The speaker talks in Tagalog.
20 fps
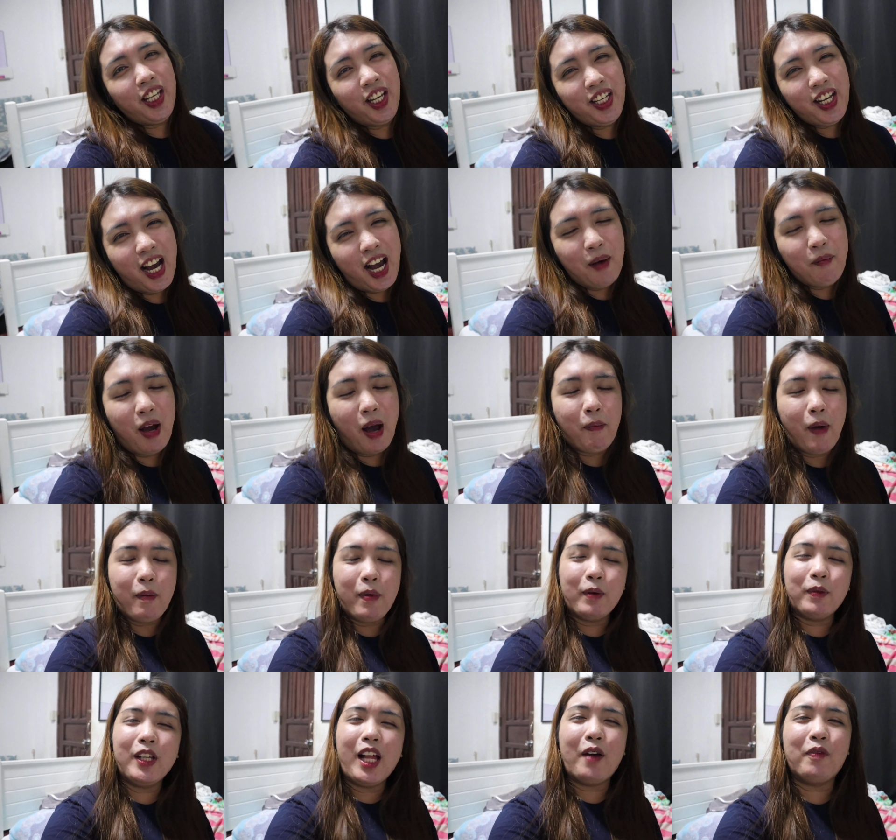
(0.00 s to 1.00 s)
Ayan na nga mga
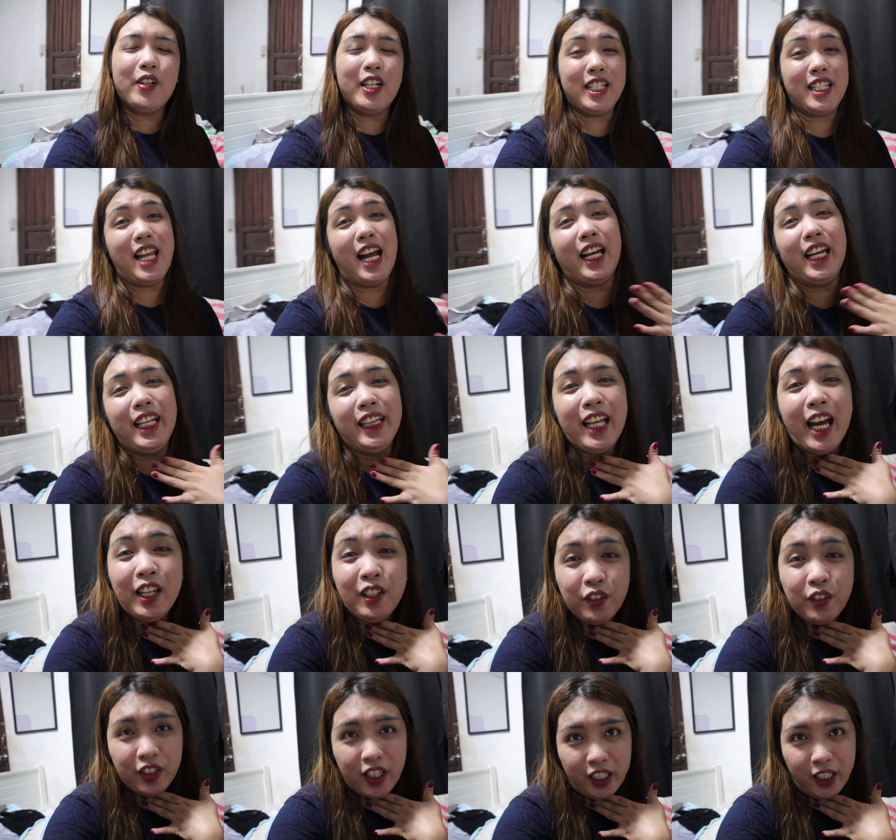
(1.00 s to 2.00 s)
pabeblobbers, nakita
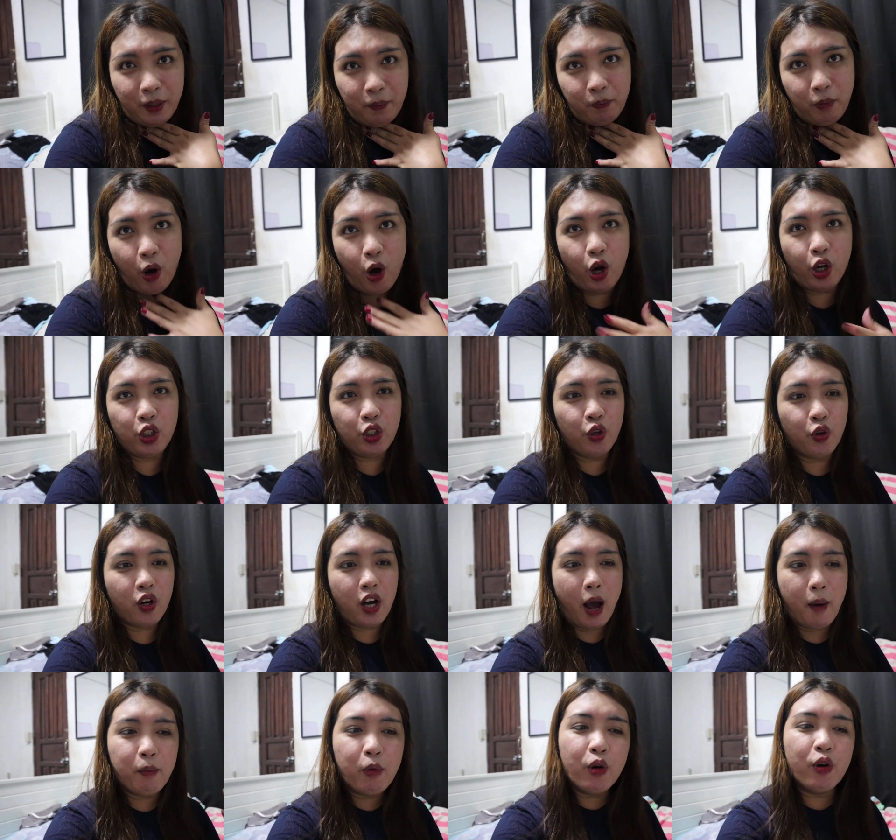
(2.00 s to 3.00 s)
nyo na rin po yung
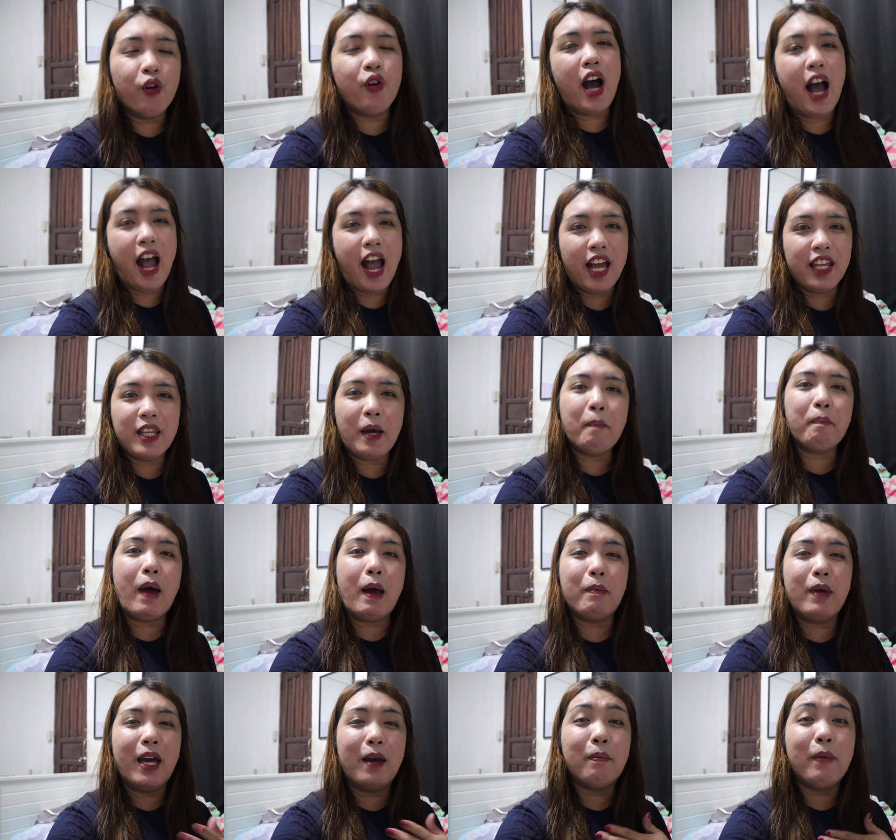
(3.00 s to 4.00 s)
kabuuhan ng
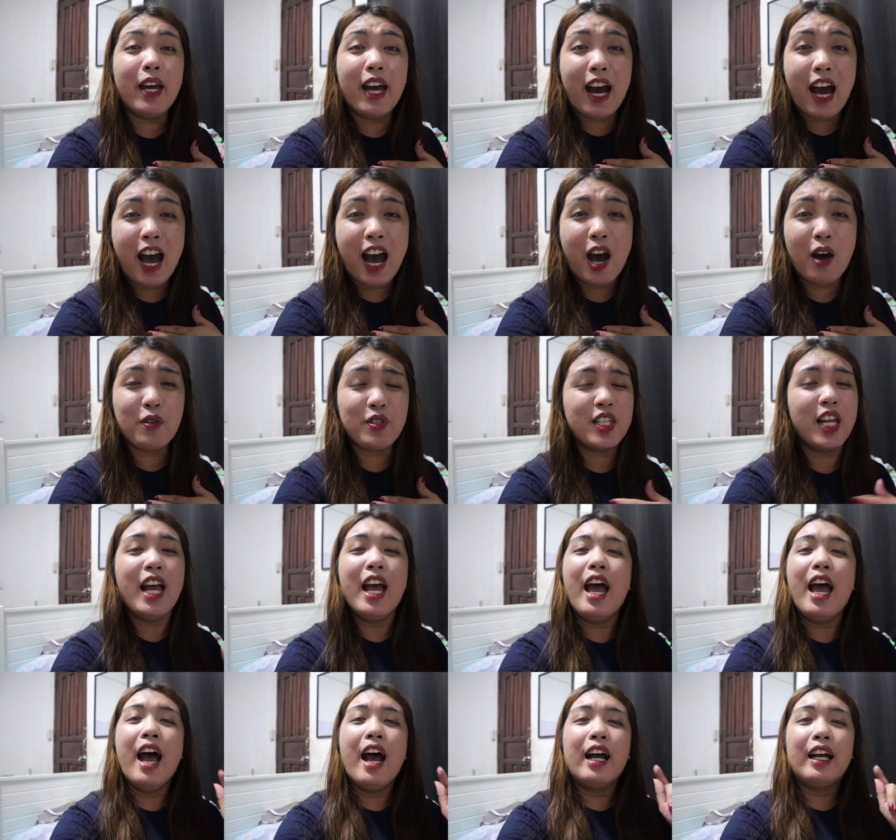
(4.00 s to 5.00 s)
Pabebe House
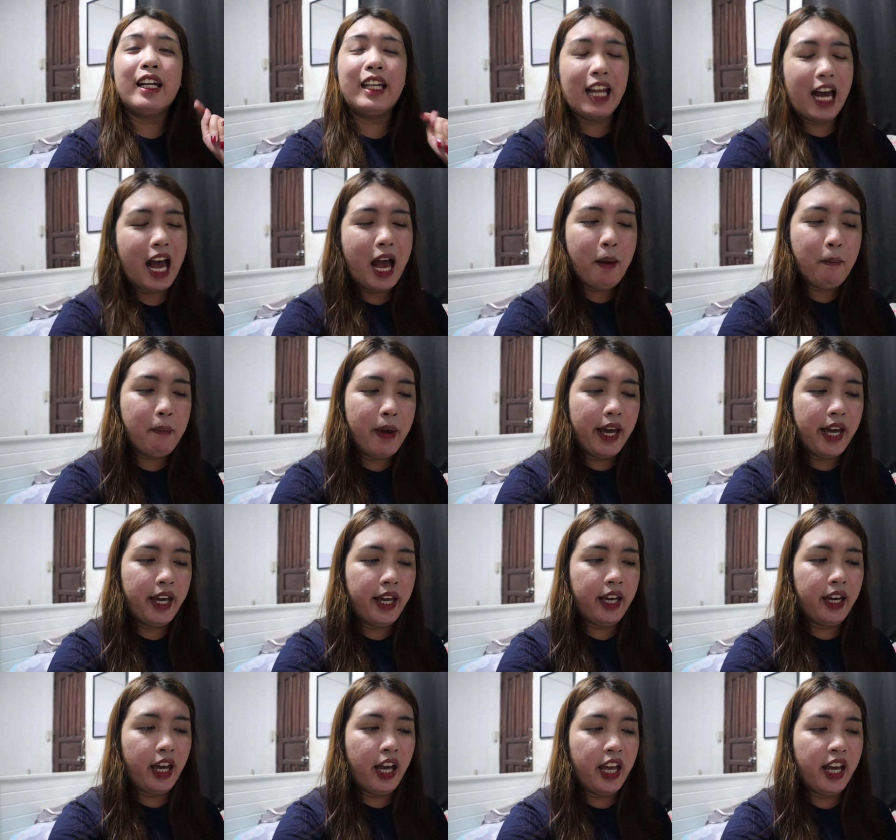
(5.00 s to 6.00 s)

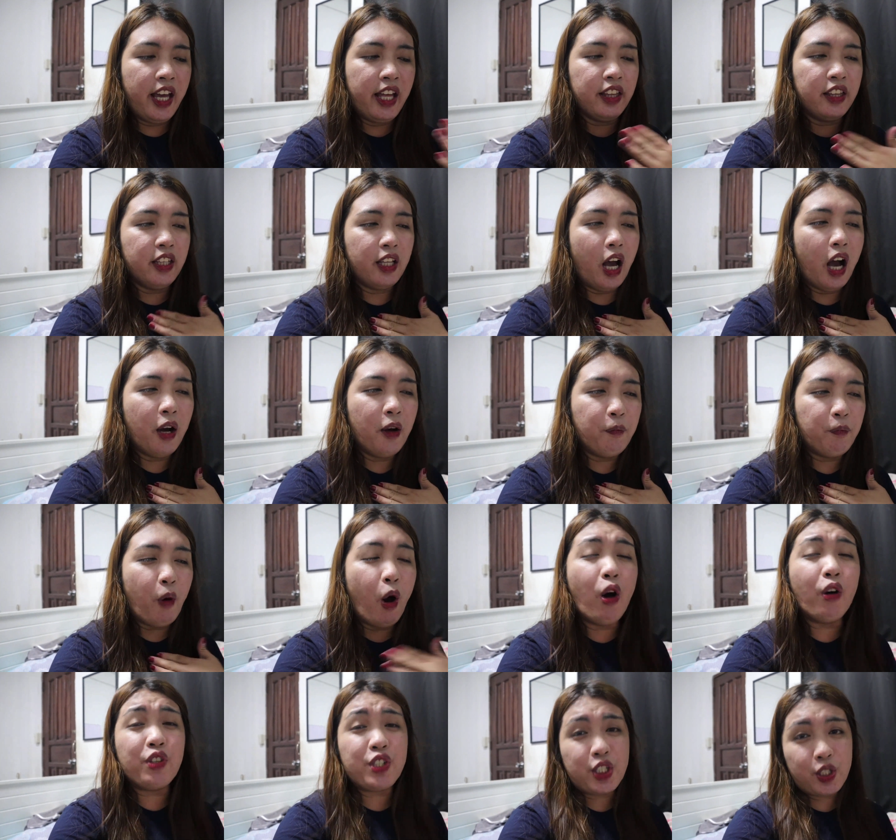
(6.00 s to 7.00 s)
Grabe. And ang
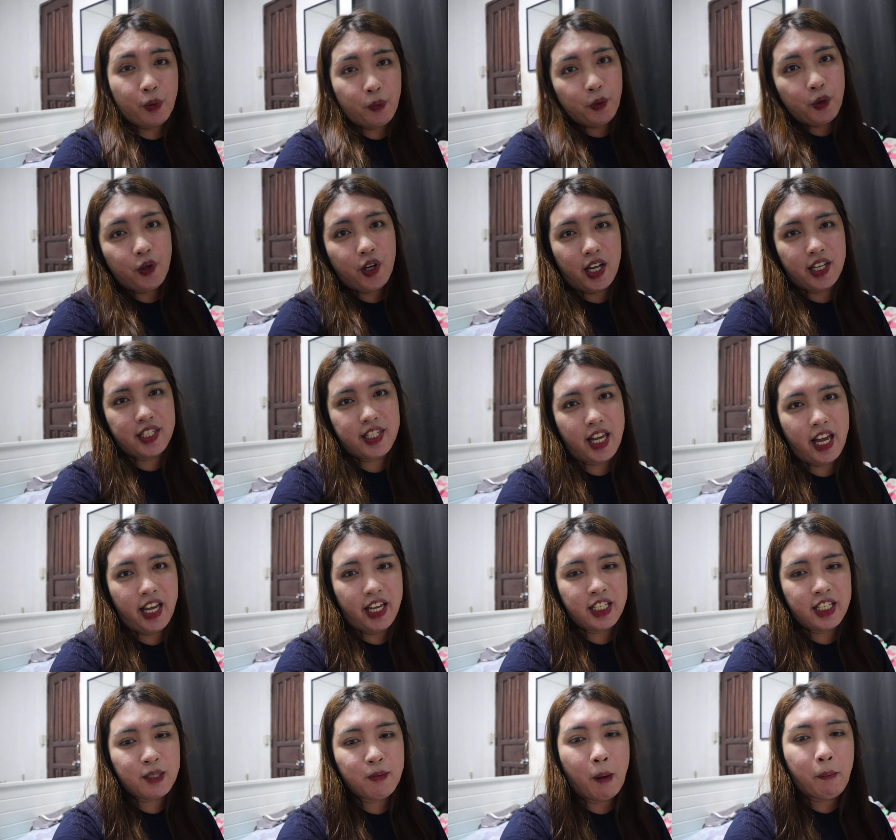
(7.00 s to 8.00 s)
focus ko po kasi
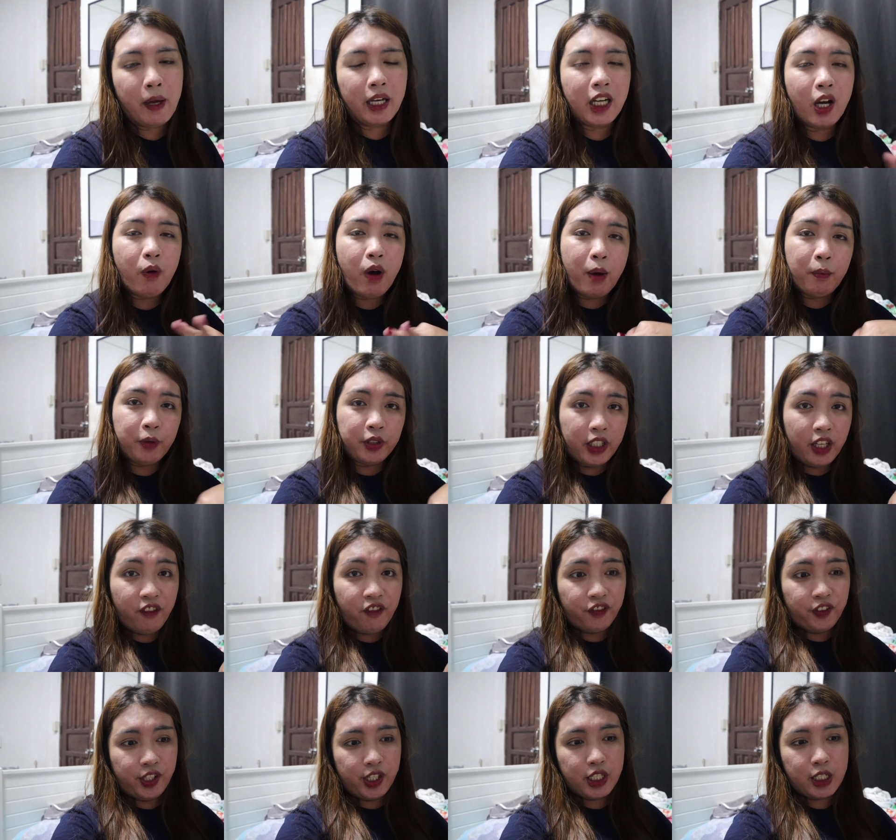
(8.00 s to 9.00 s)
is mapagawa muna
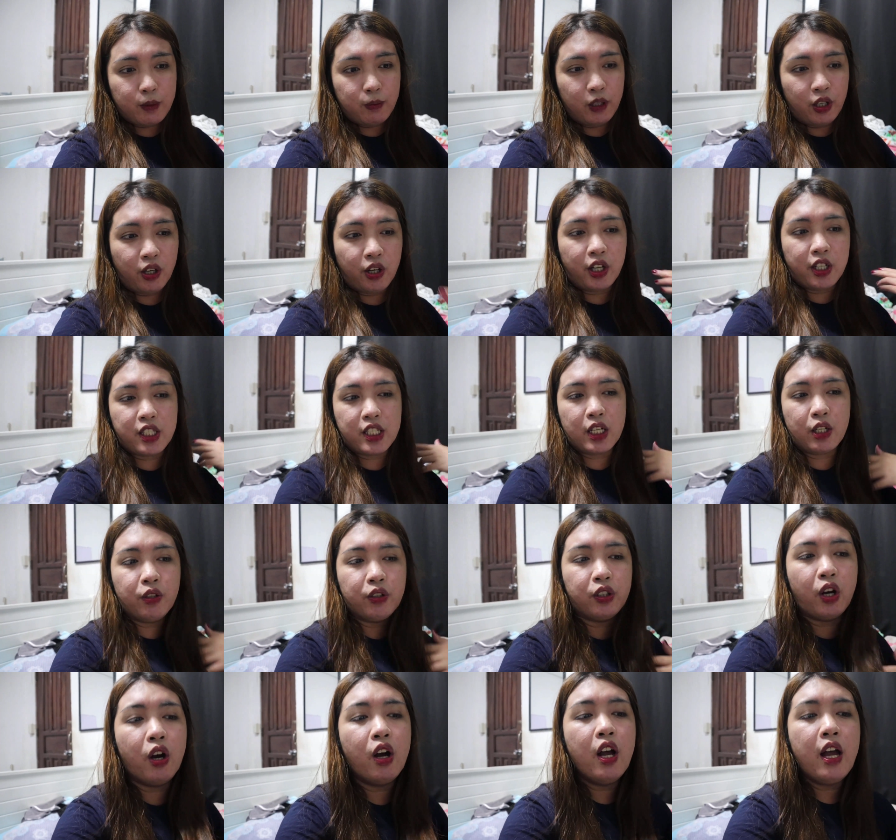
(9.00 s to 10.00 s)
yung first floor.
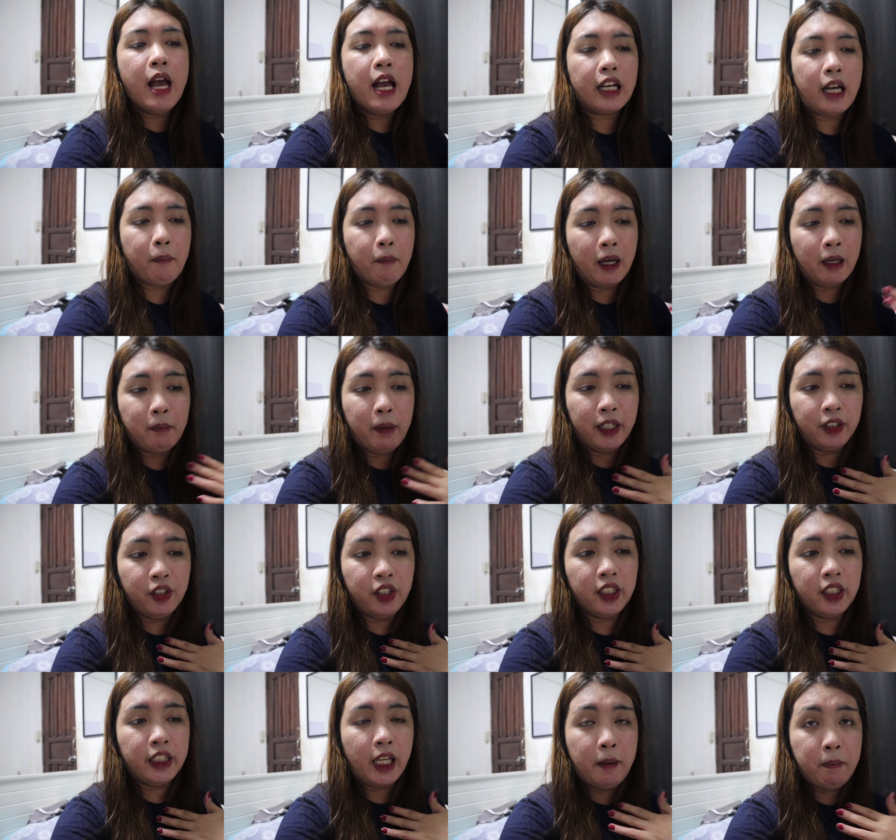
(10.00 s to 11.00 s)
Siguro kapag
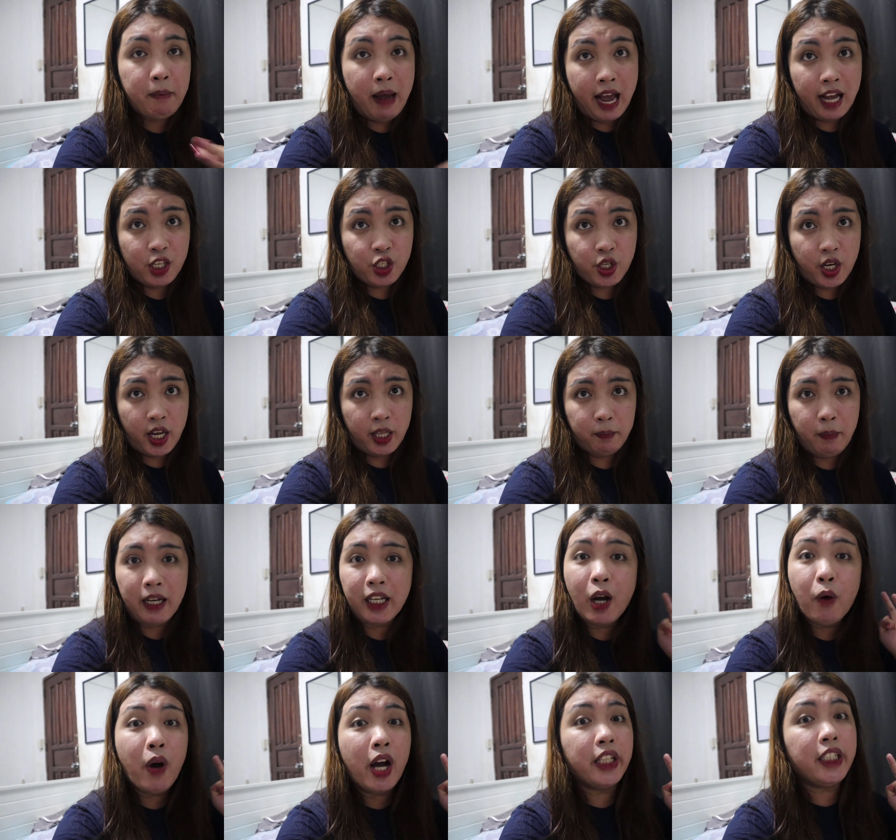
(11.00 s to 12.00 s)
meron na tayong budget,
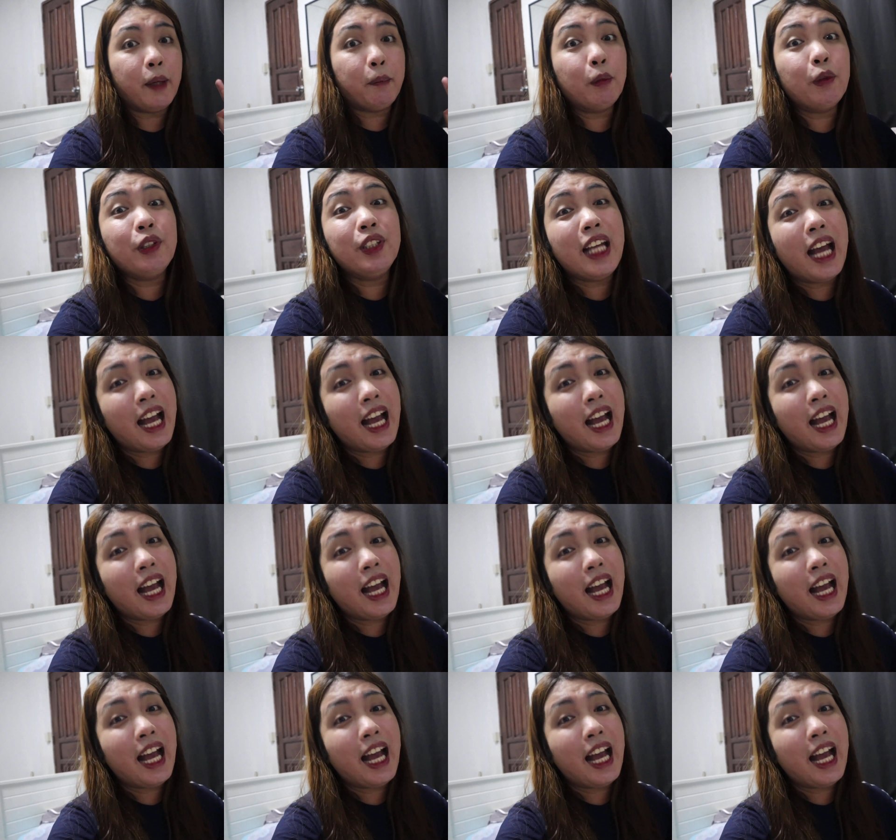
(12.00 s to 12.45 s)
pagawa na po